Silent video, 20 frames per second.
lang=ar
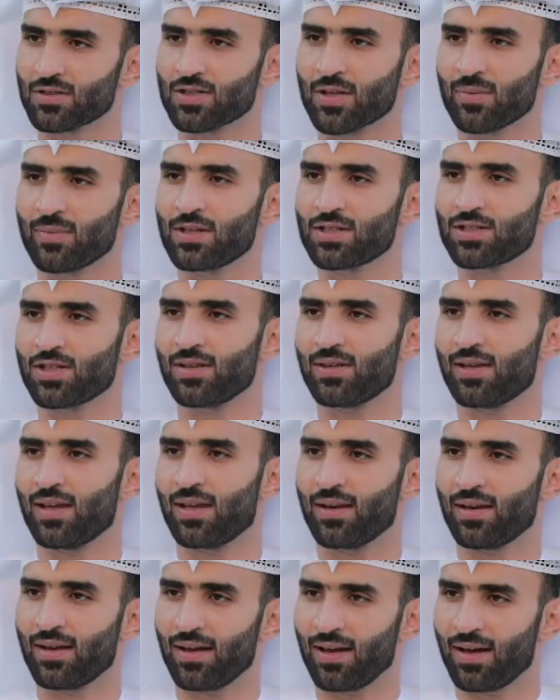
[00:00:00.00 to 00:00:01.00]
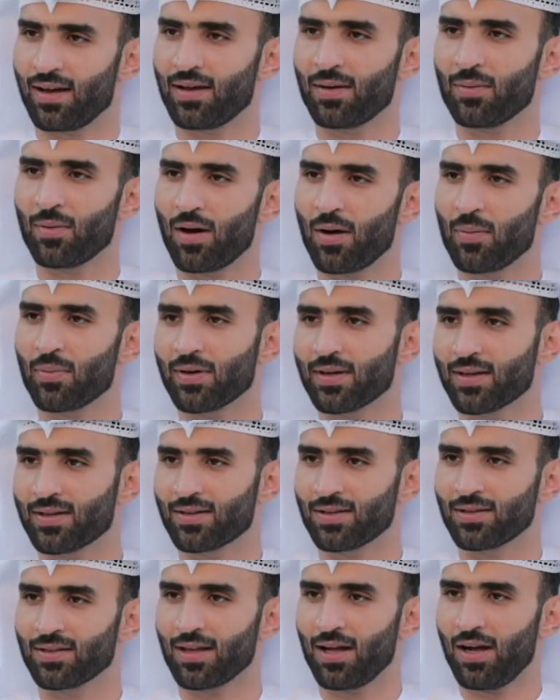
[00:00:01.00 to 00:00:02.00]
جميل جدا انا ما ابغيك
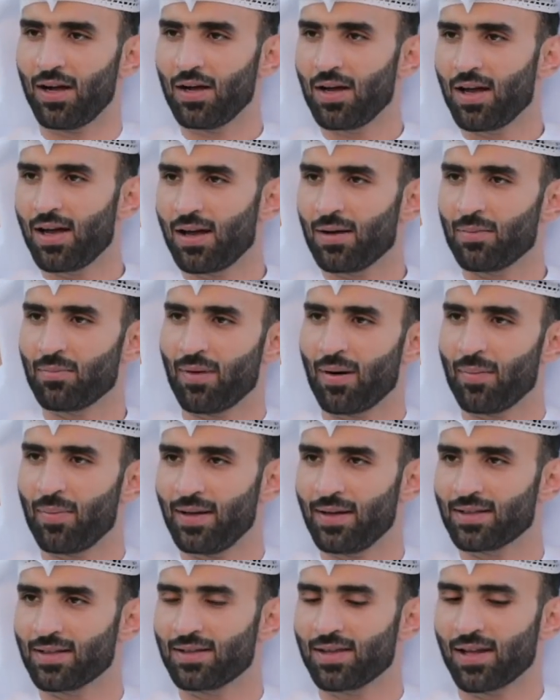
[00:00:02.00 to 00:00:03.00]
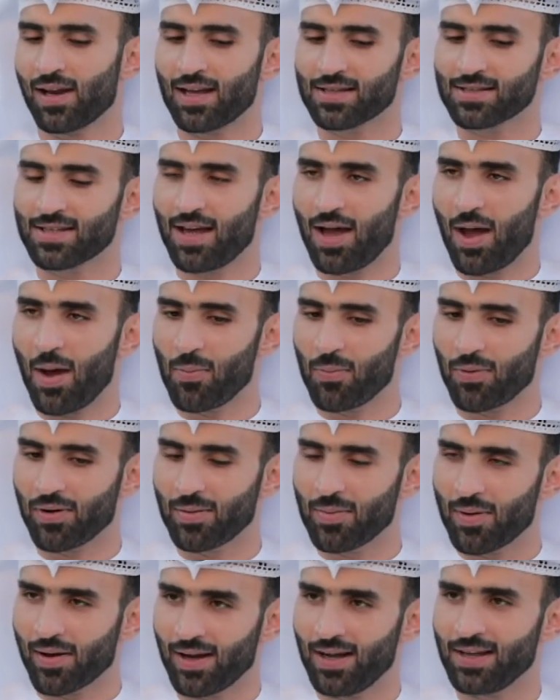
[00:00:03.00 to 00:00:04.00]
تطلع ما بعد الدراسة
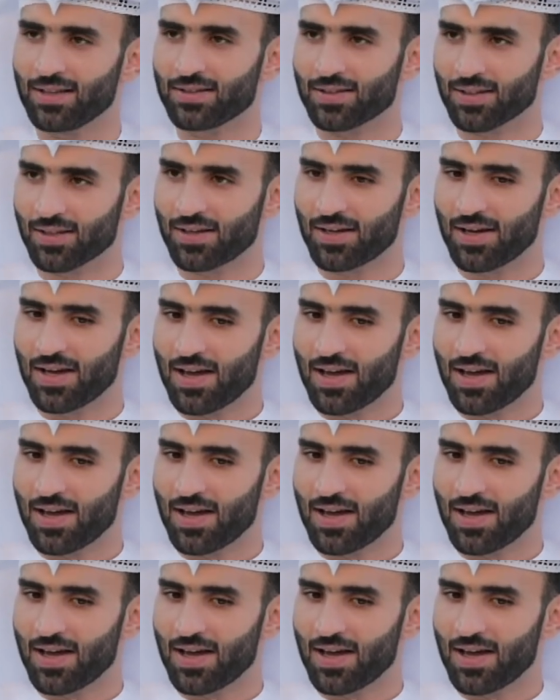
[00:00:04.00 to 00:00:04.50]
أبغي مرحلتك